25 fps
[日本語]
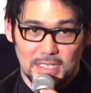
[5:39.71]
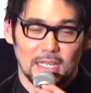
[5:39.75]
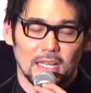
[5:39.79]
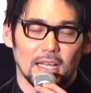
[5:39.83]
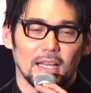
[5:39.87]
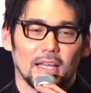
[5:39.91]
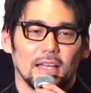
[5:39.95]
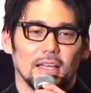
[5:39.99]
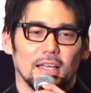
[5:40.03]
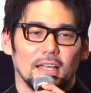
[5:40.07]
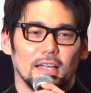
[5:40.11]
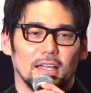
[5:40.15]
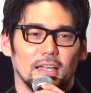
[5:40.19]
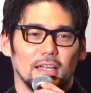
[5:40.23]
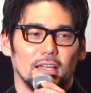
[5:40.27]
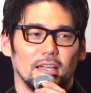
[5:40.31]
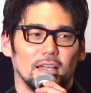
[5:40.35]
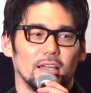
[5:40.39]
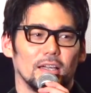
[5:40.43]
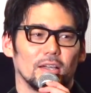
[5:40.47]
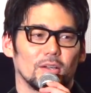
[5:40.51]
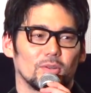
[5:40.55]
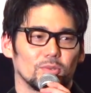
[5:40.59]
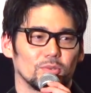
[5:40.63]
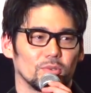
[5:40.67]
この
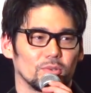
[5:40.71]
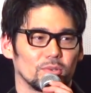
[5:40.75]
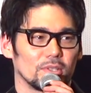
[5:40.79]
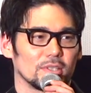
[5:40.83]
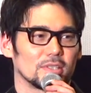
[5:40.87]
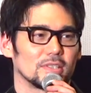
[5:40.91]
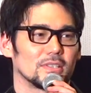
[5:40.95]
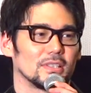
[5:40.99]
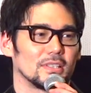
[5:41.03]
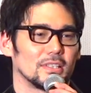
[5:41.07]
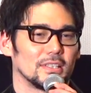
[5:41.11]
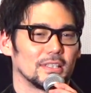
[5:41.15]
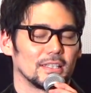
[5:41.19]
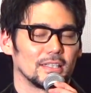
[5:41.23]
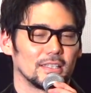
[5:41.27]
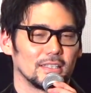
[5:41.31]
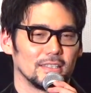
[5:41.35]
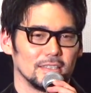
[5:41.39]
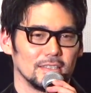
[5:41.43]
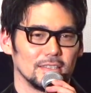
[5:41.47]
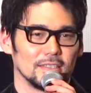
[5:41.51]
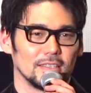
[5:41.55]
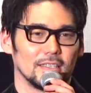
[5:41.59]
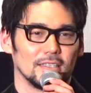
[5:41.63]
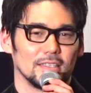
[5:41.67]
ような素敵な日
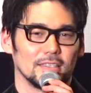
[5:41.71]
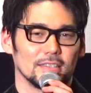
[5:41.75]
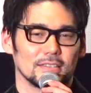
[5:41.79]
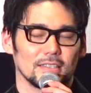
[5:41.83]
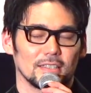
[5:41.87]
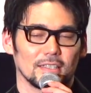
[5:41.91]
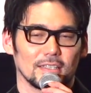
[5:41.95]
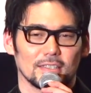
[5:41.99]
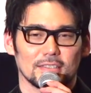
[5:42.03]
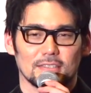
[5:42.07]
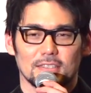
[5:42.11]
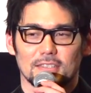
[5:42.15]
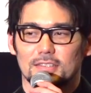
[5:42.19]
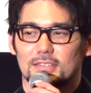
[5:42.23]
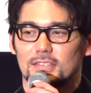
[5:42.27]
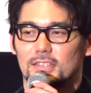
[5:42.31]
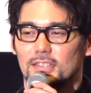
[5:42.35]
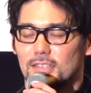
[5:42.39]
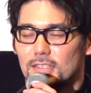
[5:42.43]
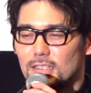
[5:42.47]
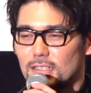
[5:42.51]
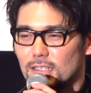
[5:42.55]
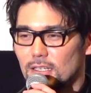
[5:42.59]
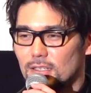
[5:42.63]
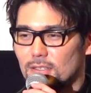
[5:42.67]
に参加させてい
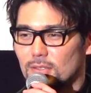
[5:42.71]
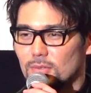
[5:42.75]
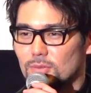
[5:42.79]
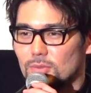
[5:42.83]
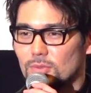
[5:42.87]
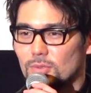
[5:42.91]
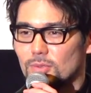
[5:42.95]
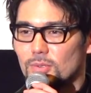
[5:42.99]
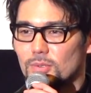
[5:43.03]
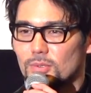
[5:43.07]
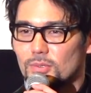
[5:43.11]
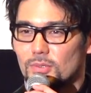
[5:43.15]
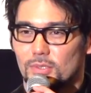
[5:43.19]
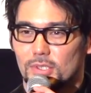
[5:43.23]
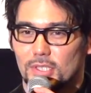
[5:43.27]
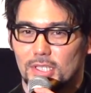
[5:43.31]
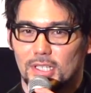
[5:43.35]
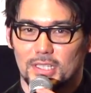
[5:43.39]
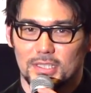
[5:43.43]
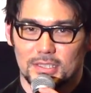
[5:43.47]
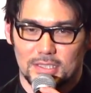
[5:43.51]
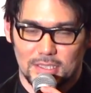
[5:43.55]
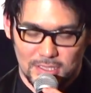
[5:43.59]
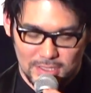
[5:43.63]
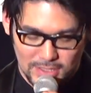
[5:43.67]
ただいたことを本当に
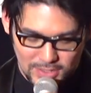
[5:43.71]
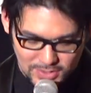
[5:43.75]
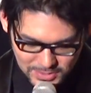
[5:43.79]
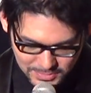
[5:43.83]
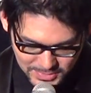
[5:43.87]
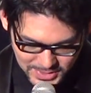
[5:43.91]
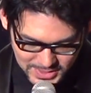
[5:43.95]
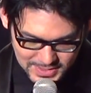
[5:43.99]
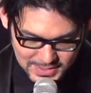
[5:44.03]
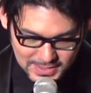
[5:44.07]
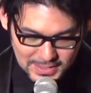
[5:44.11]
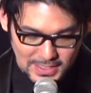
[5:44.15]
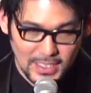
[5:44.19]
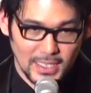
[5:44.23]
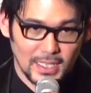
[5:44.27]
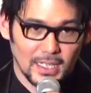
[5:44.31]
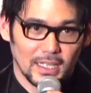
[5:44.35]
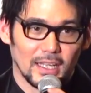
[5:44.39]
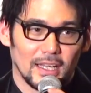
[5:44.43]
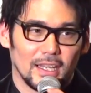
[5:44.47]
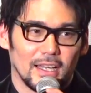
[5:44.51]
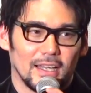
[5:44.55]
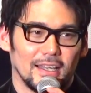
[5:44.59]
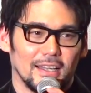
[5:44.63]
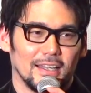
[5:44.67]
感謝しております。
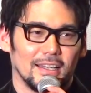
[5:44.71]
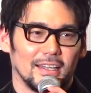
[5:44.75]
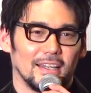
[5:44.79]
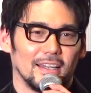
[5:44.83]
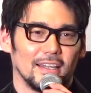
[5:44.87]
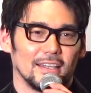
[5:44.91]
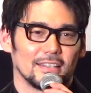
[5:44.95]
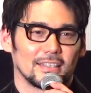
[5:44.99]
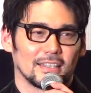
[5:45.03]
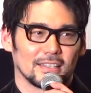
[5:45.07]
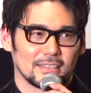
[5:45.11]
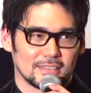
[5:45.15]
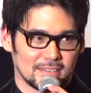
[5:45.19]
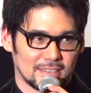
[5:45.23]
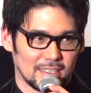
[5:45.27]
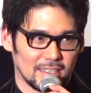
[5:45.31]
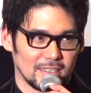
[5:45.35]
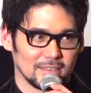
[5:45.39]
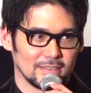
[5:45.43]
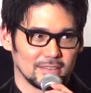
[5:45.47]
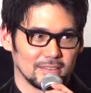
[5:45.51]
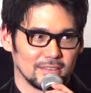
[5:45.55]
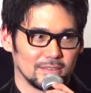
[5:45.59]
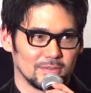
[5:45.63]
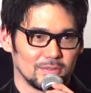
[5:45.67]
たくさ
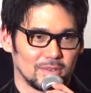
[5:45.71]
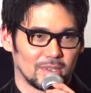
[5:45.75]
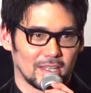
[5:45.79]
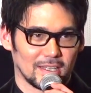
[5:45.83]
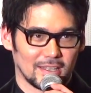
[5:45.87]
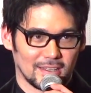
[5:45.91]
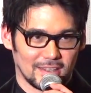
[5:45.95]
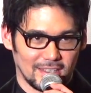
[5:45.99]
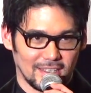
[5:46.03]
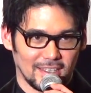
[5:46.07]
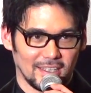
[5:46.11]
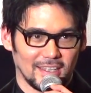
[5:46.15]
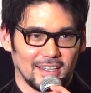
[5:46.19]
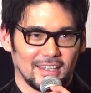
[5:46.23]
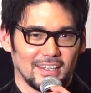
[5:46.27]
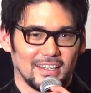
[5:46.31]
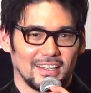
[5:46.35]
ん笑って、